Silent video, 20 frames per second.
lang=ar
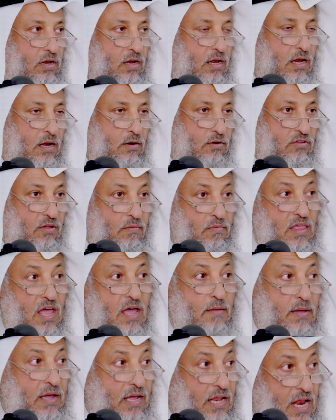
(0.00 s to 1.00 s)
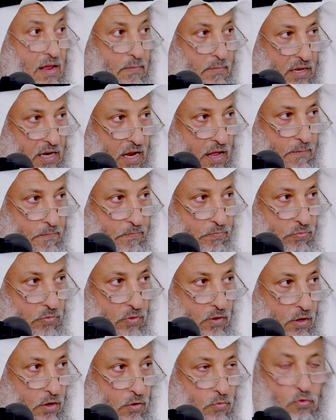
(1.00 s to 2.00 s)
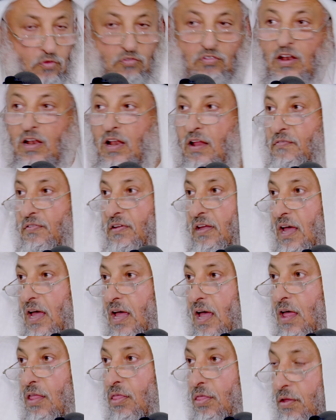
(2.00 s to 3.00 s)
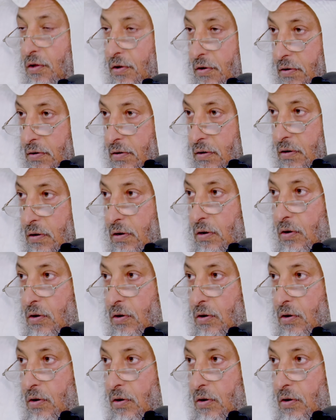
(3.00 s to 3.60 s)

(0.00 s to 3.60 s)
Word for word: صلى الله عليه وسلم ذهب إلى منى وصلى فيها الظهر